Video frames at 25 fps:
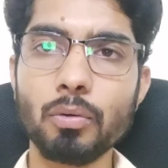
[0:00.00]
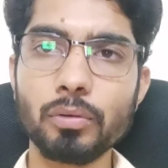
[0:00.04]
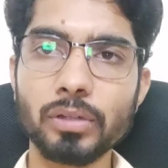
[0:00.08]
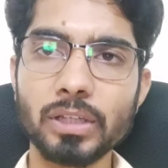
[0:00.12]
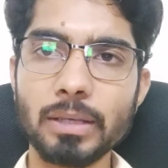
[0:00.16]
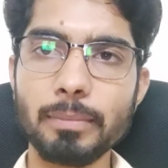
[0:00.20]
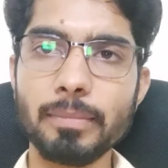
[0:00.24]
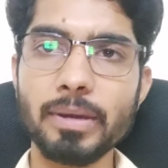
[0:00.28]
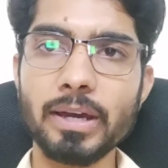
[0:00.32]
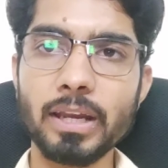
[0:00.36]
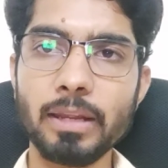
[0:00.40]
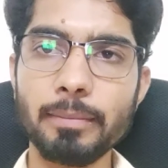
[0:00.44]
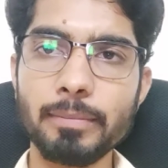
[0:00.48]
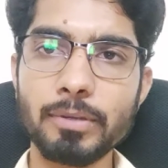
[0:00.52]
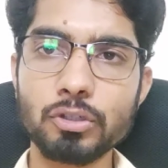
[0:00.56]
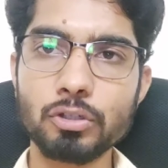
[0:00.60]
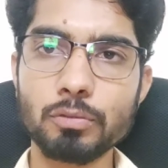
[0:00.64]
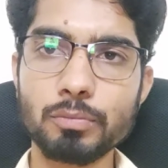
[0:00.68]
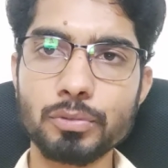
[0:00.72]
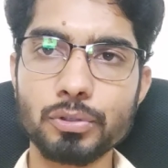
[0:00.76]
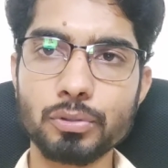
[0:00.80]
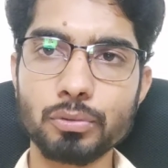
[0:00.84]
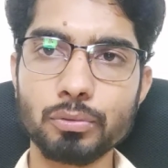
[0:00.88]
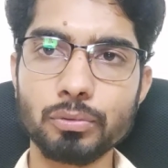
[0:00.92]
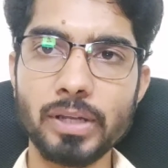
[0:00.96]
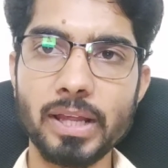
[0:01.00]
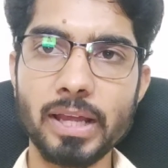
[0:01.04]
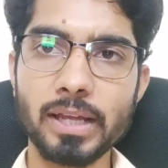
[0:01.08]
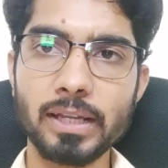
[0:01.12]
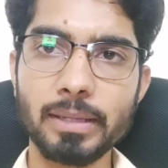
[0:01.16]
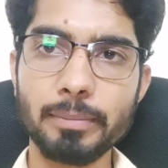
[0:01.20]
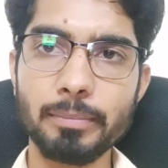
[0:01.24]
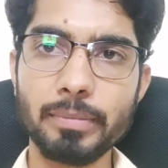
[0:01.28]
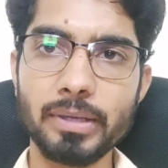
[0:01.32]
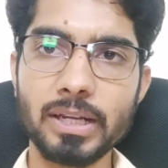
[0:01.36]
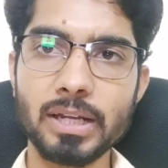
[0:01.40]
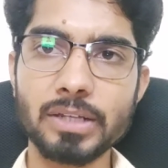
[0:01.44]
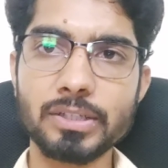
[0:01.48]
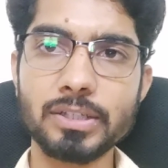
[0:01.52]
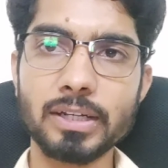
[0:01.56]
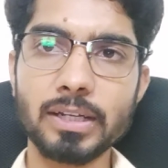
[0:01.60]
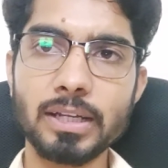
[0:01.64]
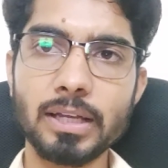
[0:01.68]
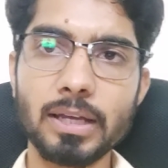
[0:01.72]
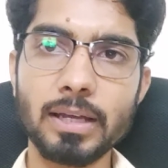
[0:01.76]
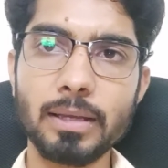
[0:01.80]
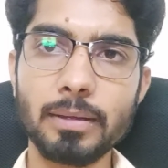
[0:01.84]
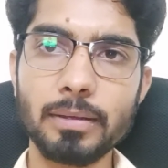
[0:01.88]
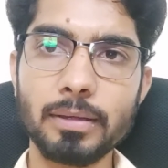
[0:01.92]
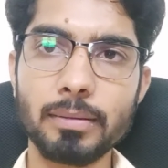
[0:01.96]
उनके बारे में जो मशहूर है कि मेरा
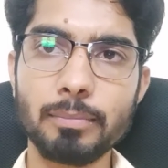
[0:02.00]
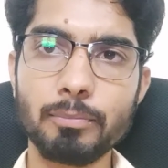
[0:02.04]
झंडा